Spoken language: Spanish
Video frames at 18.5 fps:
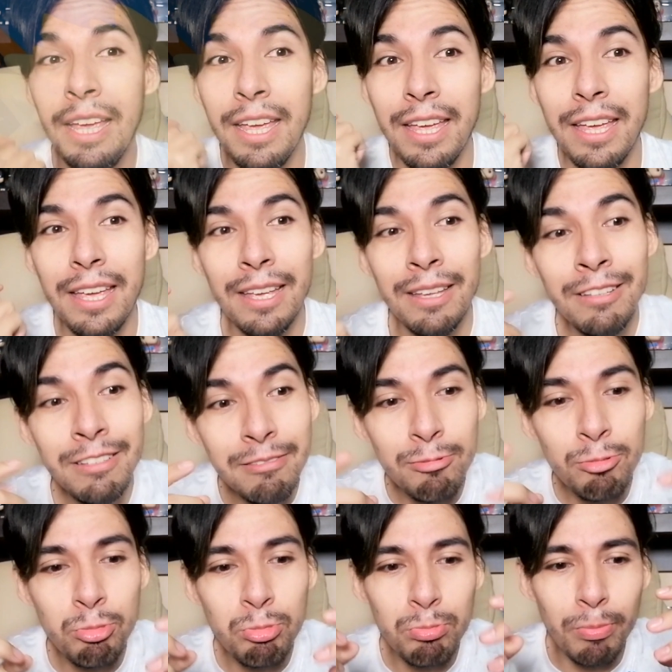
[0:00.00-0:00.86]
Eh,
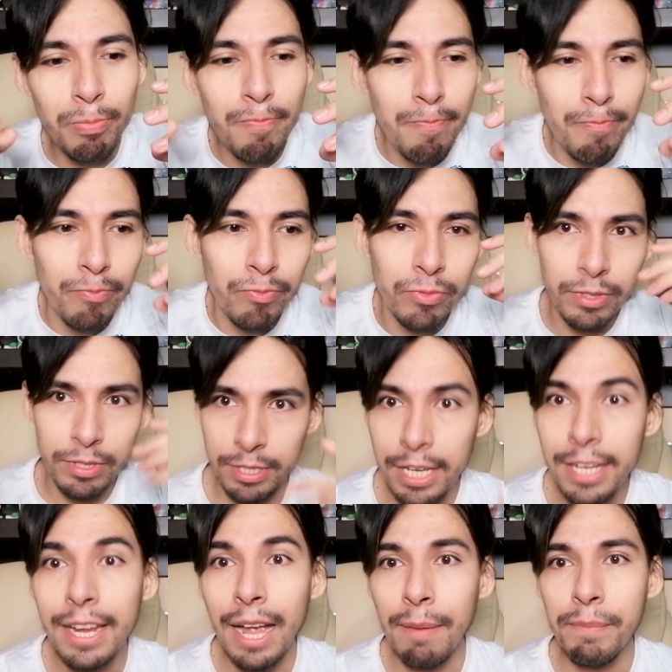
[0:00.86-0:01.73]

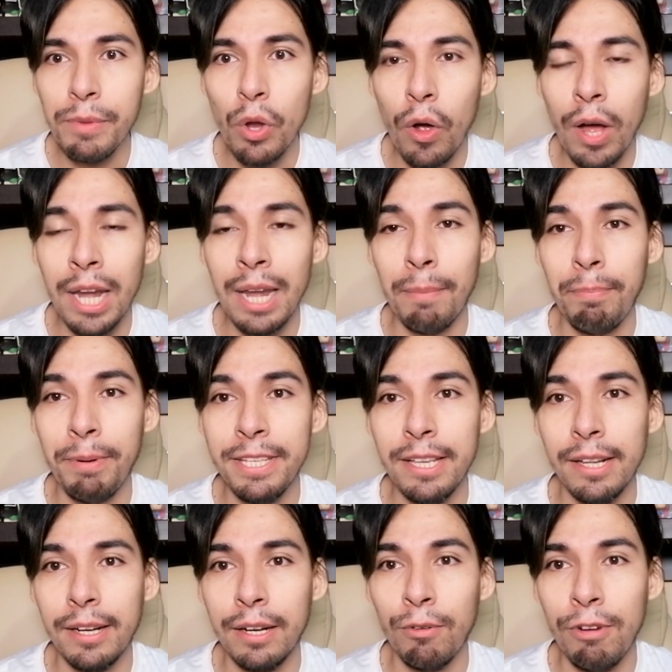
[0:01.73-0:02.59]
sí cambió a la
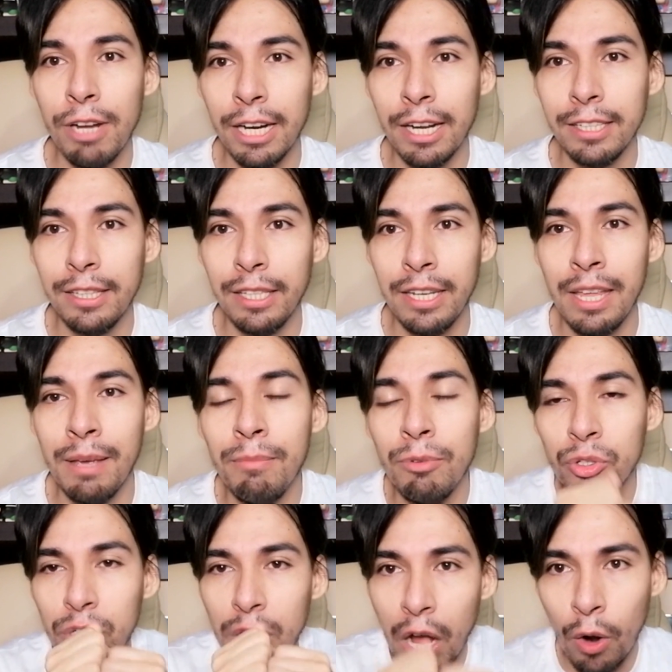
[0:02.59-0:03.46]
pizza regular que
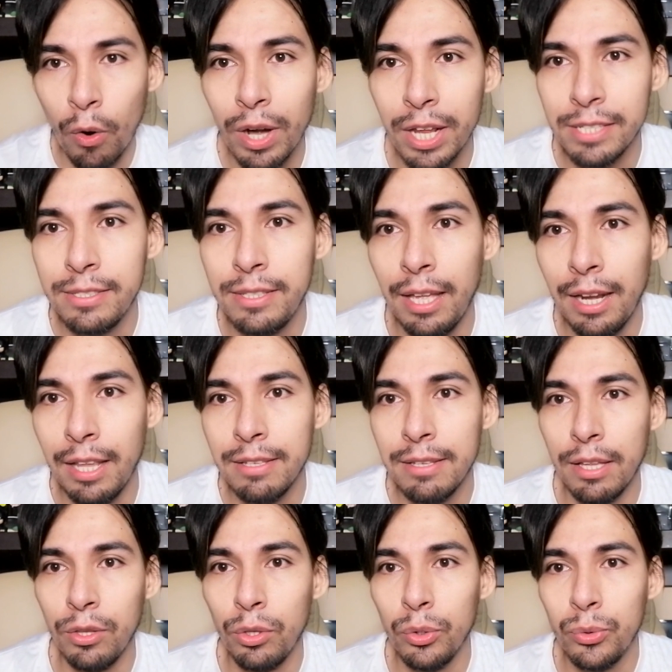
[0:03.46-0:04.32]
teníamos. Ahora está
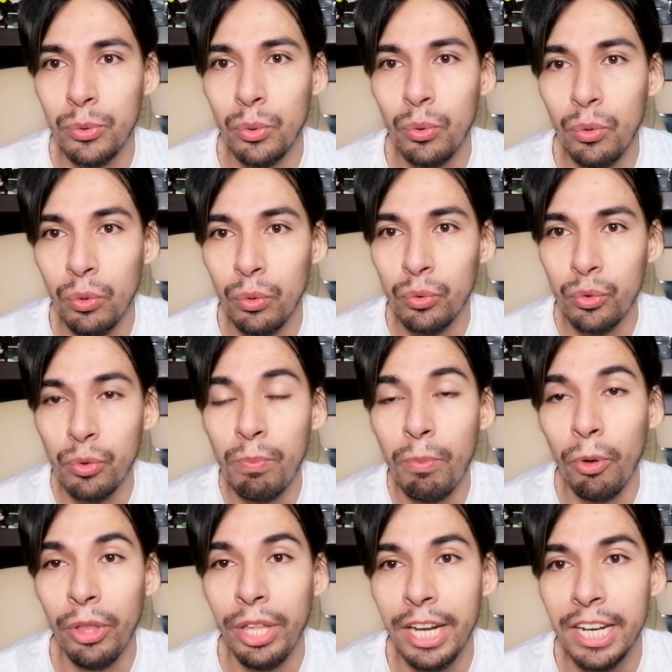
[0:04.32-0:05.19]
lanzando su,
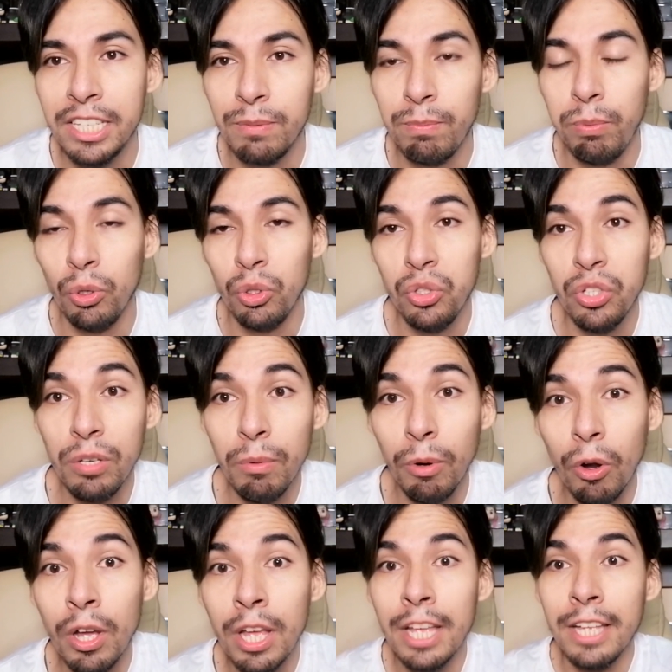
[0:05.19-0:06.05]
poder
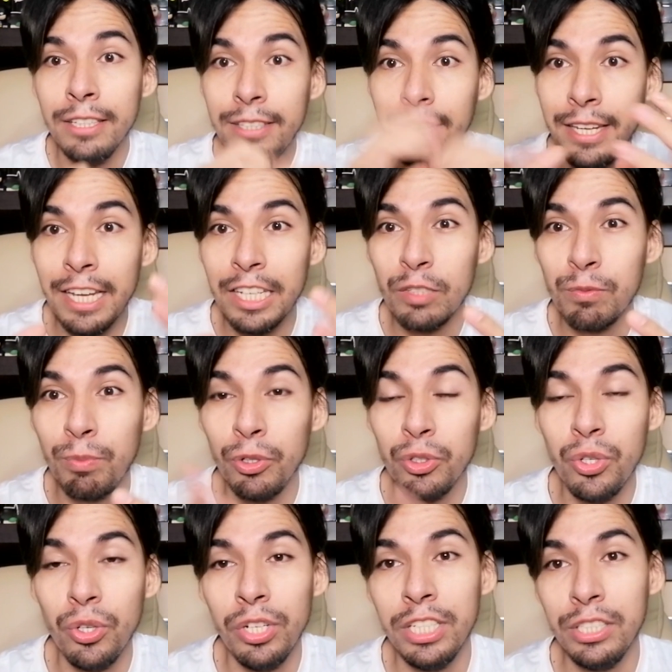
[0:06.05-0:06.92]
explosivo. Tiene
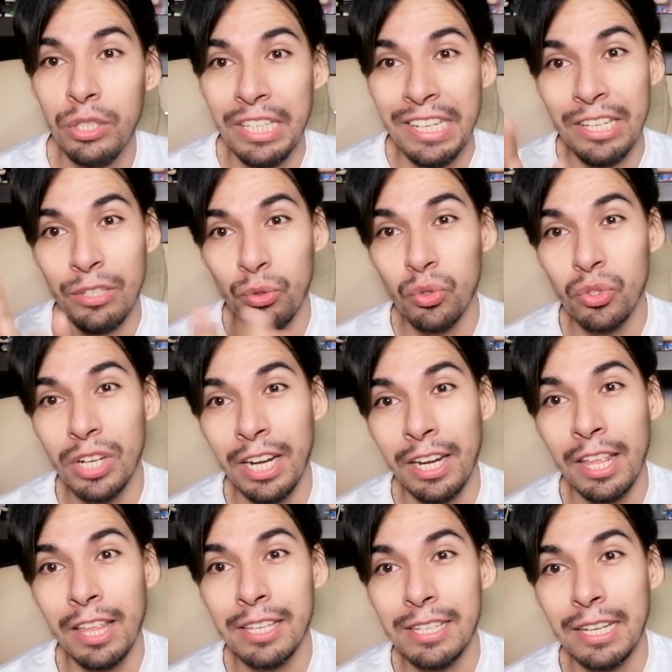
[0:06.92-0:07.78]
explosiones, tiene sus
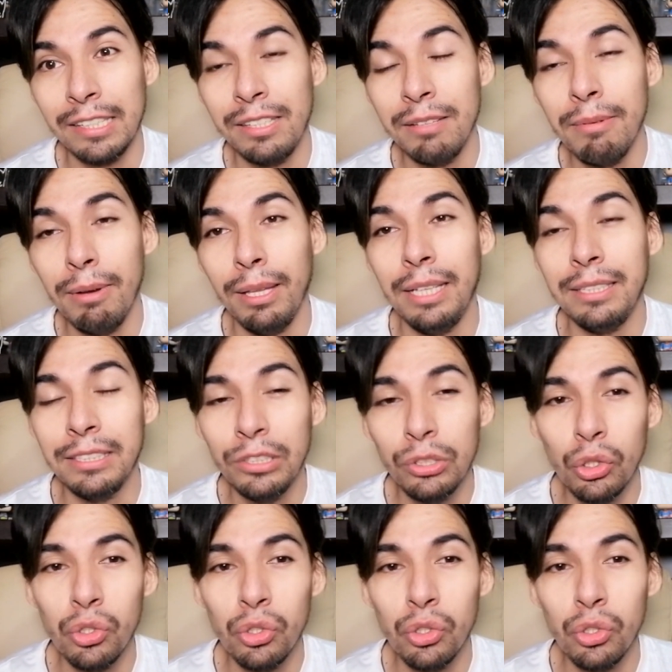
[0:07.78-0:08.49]
granadas activadas.